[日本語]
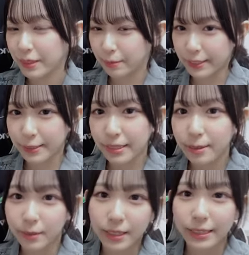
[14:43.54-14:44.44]
罰
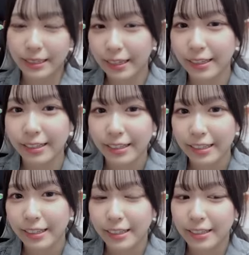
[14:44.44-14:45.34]
ゲームだから
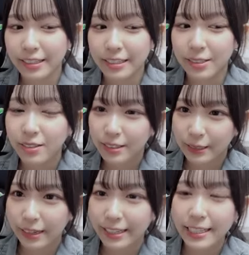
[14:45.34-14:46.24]
えそうだ
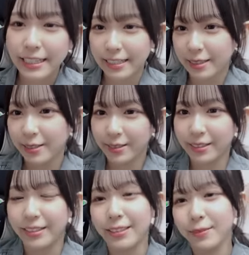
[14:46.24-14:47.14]
よ賭けが必要だ
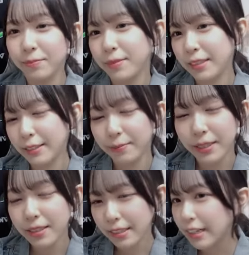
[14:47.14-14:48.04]
よ
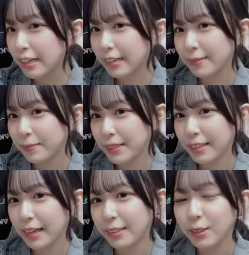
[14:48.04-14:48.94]
みんなみん
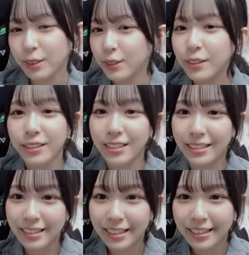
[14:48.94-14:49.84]
なそれを
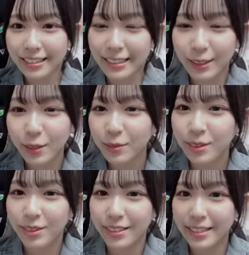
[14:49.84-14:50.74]
頼む
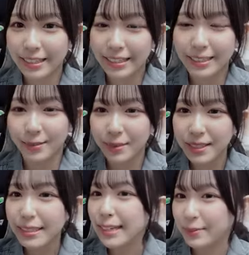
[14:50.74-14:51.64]
としたらじゃみ
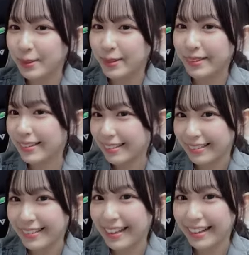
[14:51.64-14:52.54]
んなも
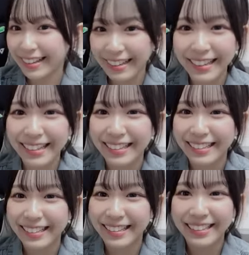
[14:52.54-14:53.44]
なんか
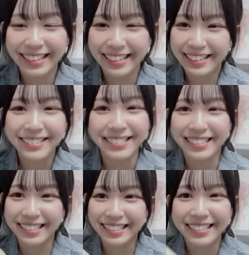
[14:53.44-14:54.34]
あるか
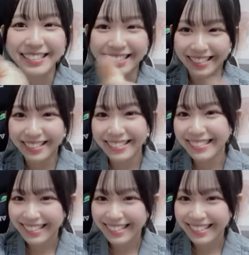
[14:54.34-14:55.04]
らね